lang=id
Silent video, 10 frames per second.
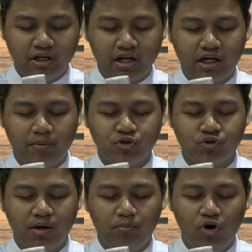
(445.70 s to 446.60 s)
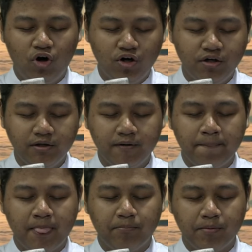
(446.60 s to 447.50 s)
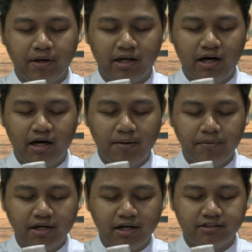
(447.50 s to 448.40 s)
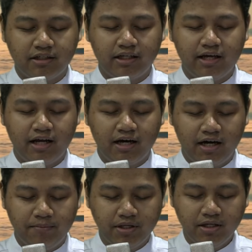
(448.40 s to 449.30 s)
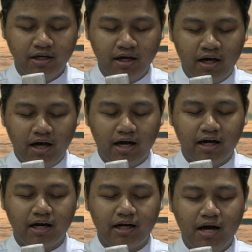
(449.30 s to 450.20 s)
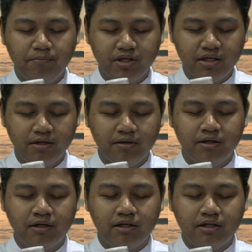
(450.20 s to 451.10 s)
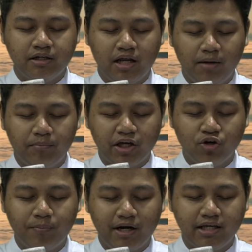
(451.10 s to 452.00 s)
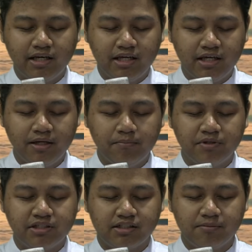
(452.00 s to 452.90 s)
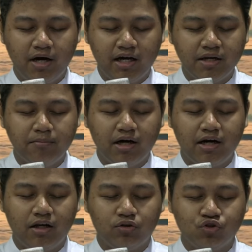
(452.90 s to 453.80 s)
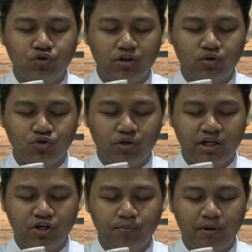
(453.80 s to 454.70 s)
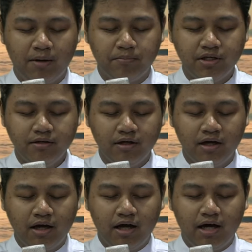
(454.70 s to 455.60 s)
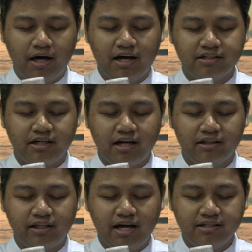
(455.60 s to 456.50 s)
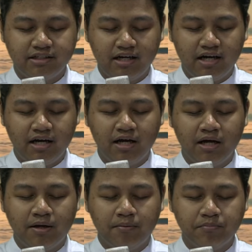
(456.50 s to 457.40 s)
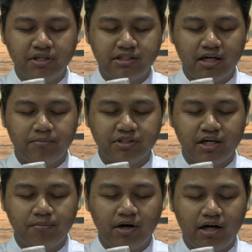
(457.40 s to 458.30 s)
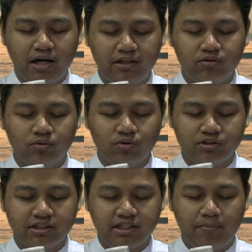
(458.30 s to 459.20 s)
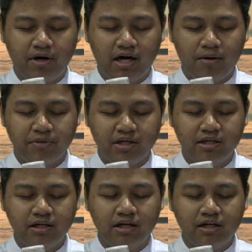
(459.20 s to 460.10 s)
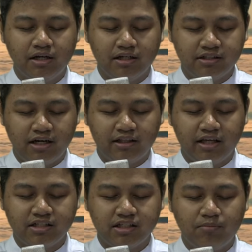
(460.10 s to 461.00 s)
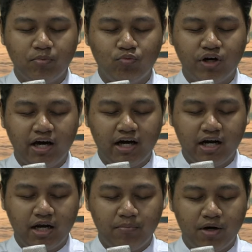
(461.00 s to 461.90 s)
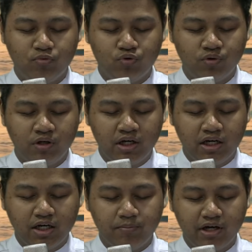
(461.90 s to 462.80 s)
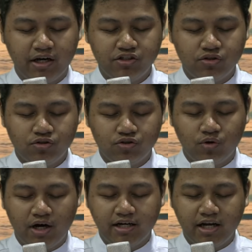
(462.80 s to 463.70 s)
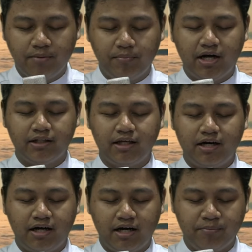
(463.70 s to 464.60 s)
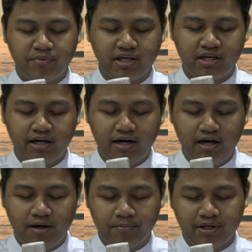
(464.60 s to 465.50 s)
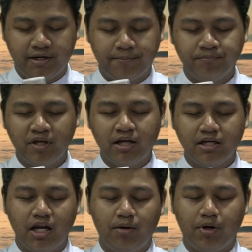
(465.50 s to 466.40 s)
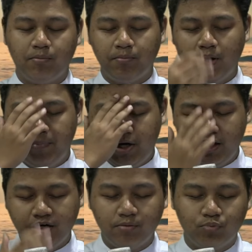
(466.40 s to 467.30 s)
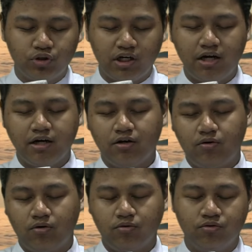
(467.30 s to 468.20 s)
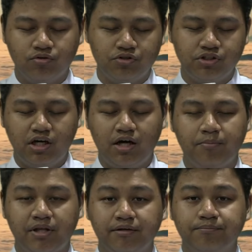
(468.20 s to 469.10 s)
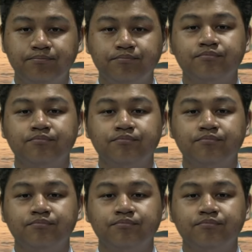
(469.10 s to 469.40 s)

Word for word: Dan kami juga mohon, bimbinglah kami dan sertailah kami, agar kami dalam kehidupan ini bisa semakin mengenal tujuan-tujuan hidup kami, agar senantiasa bisa menjadi berkat untuk sesama kami, dan senantiasa memuliakan namamu. Demi Kristus Tuhan dan pengantara kami. Amin. Dalam nama Bapa dan Putra dan Roh Kudus. Amin.